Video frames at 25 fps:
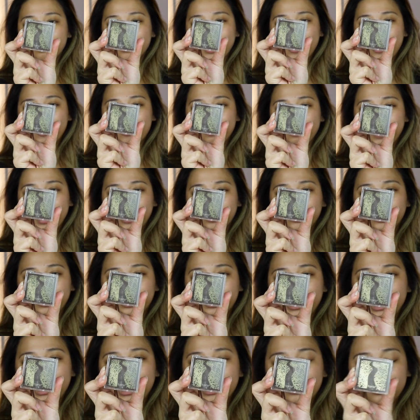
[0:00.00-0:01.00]
Brow
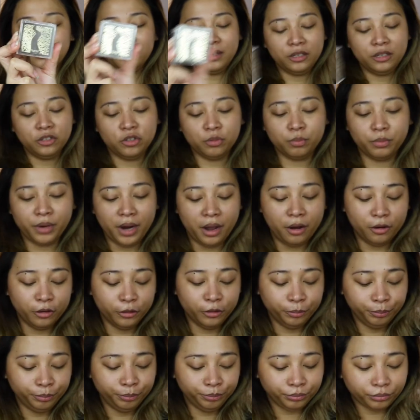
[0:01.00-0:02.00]
Powder in Rich
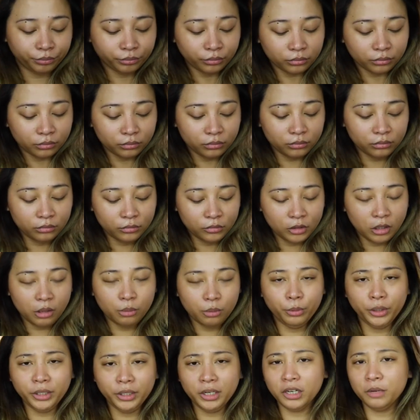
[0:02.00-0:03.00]
Brown.
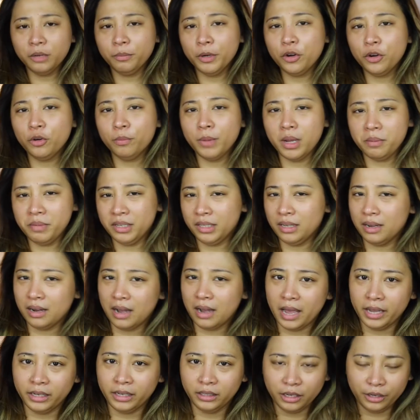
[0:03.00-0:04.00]
Pwede ka naman gumamit ng
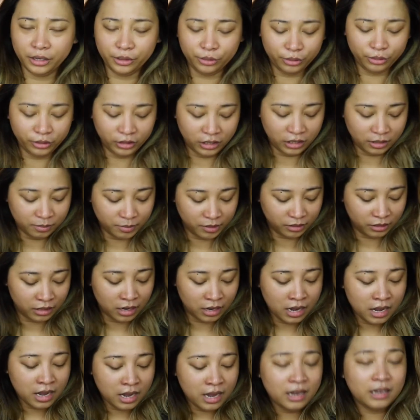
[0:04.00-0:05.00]
kahit ano. Hindi naman,
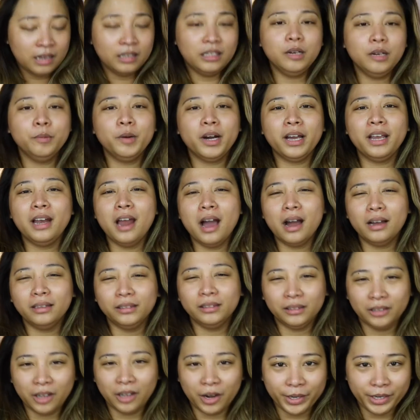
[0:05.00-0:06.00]
hindi naman kailangan
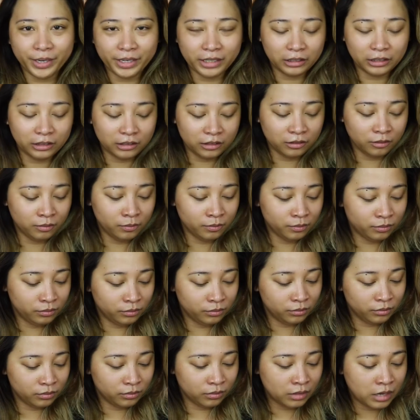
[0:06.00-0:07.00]
Tarte.
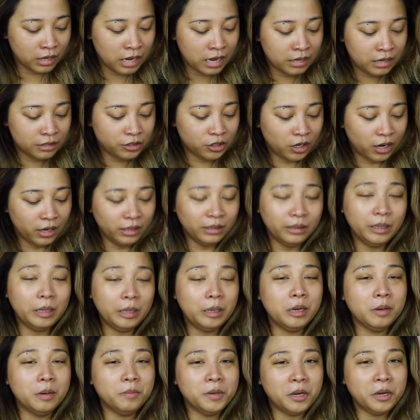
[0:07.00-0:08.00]
Tsaka
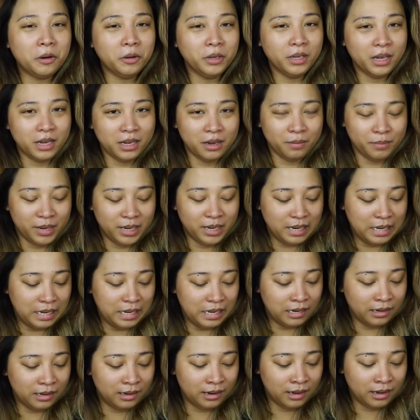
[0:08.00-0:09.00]
hindi rin naman ako
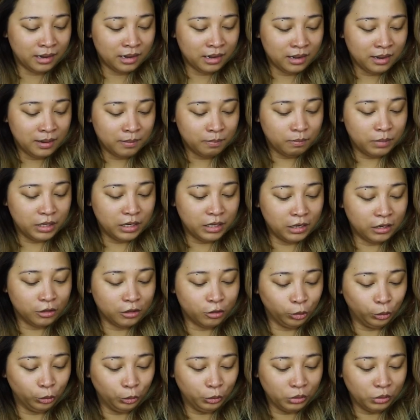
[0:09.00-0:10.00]
yayamanin. Binili
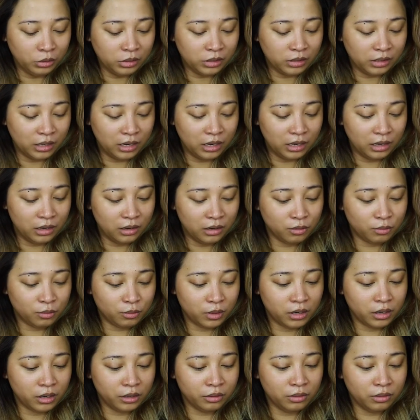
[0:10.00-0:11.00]
ko to nung sale.
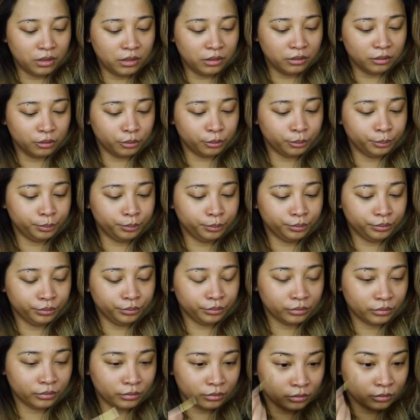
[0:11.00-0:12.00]
Huwag kayong ano.
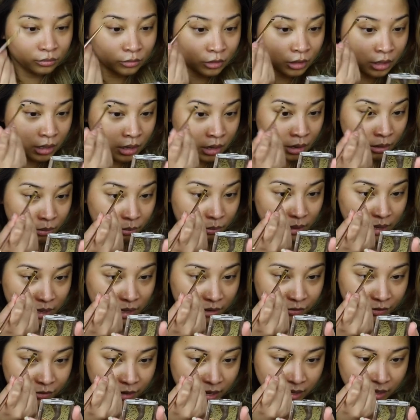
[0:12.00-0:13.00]

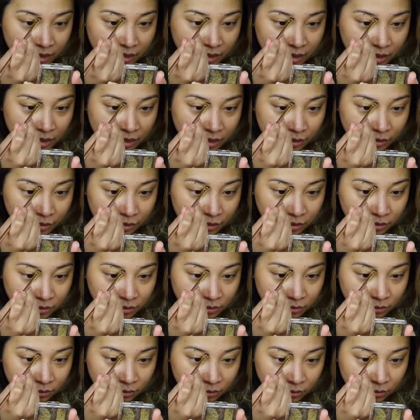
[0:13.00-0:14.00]
Black Friday,
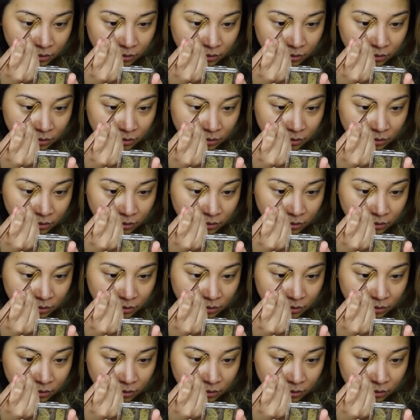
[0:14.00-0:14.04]
ganon.